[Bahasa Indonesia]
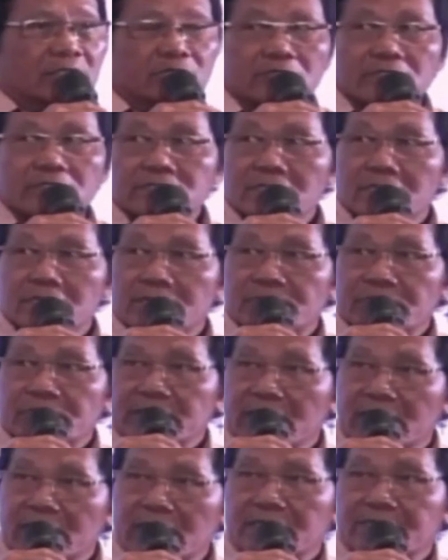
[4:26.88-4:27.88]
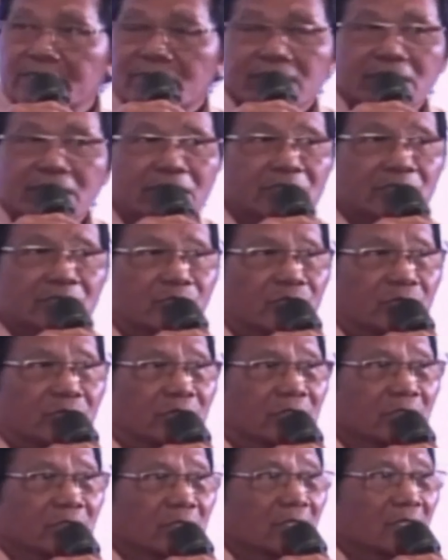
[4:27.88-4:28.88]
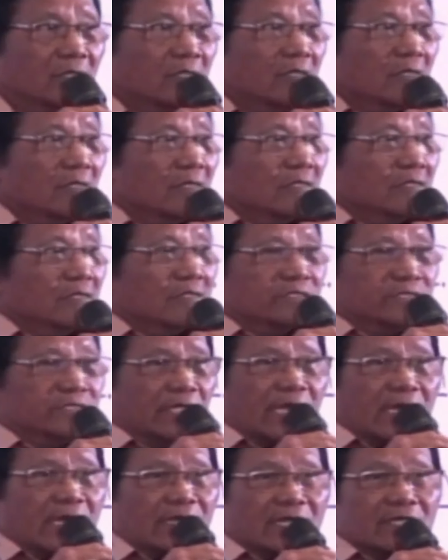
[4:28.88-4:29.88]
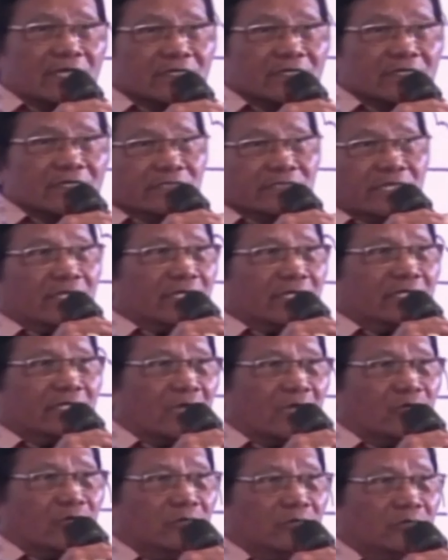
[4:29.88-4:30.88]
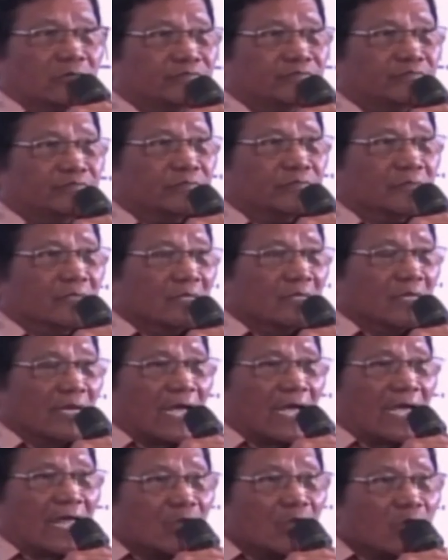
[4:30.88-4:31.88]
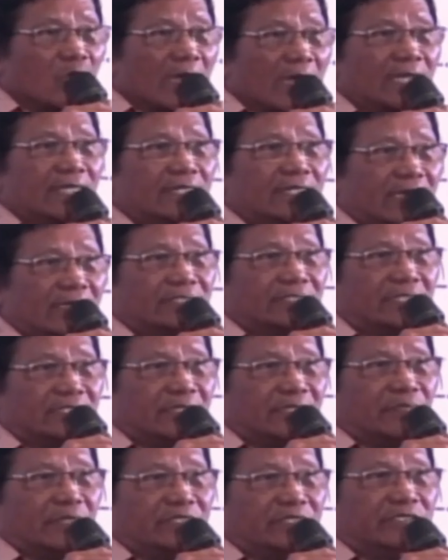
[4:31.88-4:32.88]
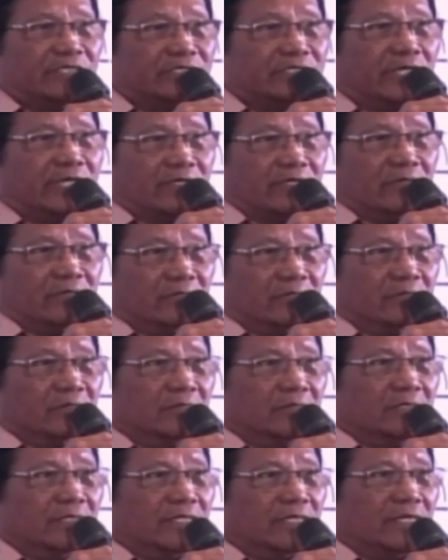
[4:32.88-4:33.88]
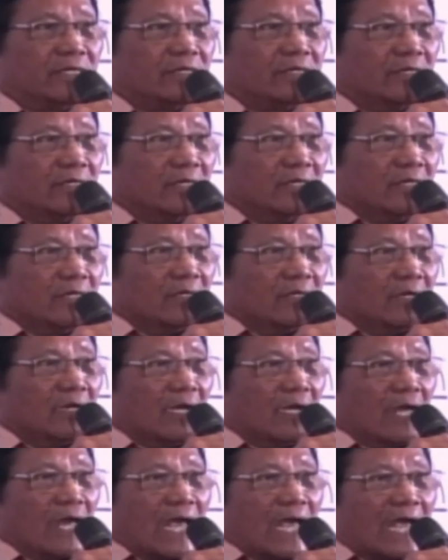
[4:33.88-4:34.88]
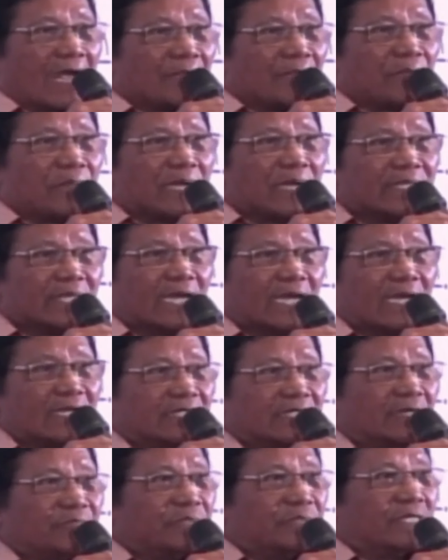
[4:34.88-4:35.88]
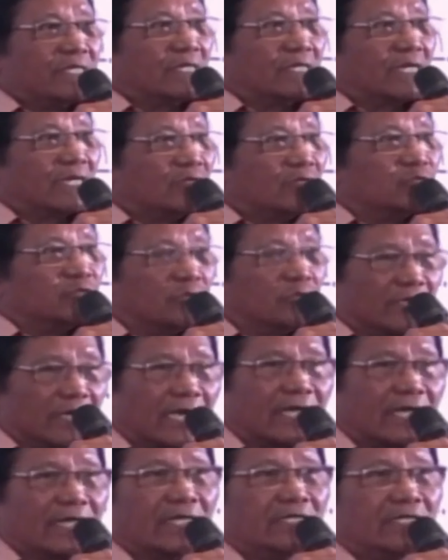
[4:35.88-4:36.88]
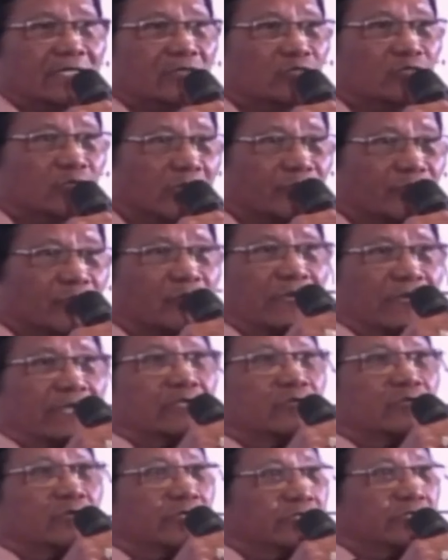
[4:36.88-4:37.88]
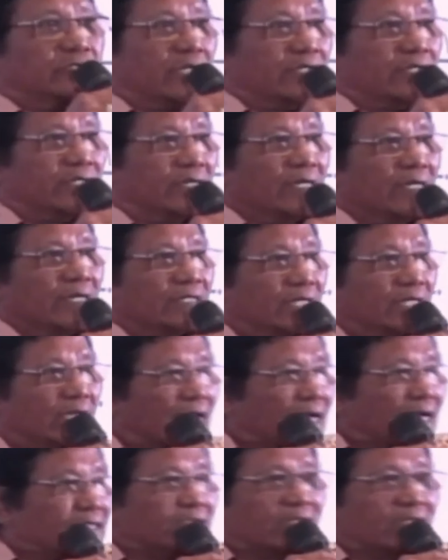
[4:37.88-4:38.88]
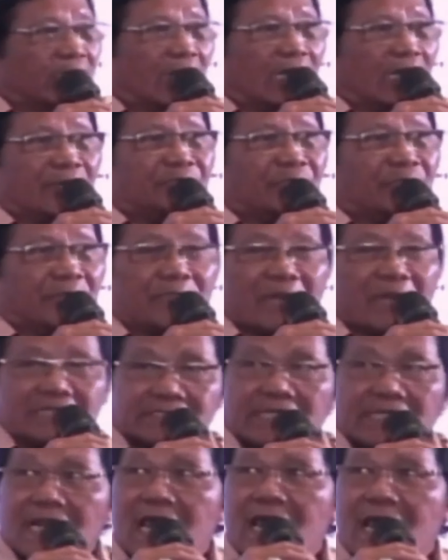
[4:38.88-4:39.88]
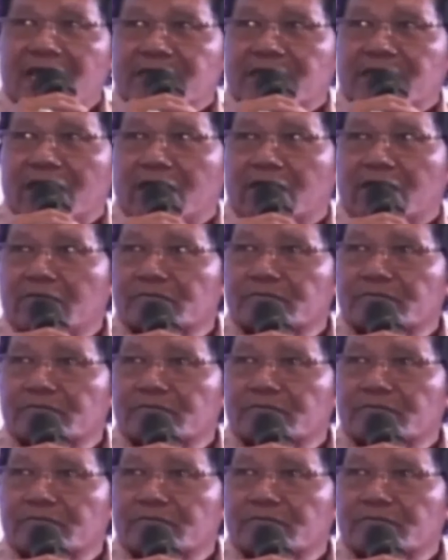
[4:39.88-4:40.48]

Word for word: Indonesia pindah Kalimantan Timur. Sekarang saya ingin tahu, kalau Anda jadi presiden, ya, apa yang anda pikirkan untuk negara ini untuk Republik Indonesia ini dengan segala permasalahannya